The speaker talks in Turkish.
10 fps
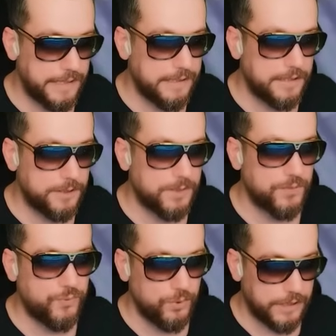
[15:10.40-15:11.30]

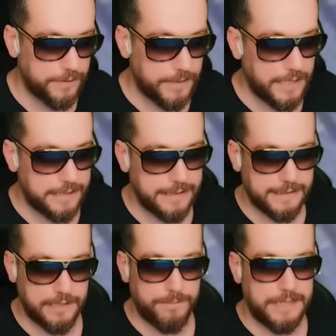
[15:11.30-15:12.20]
Enerjimizi fullleyelim.
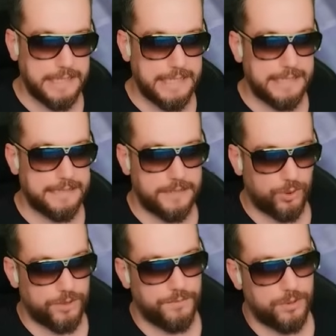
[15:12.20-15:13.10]
Arkadaşlar bana inananlar şu an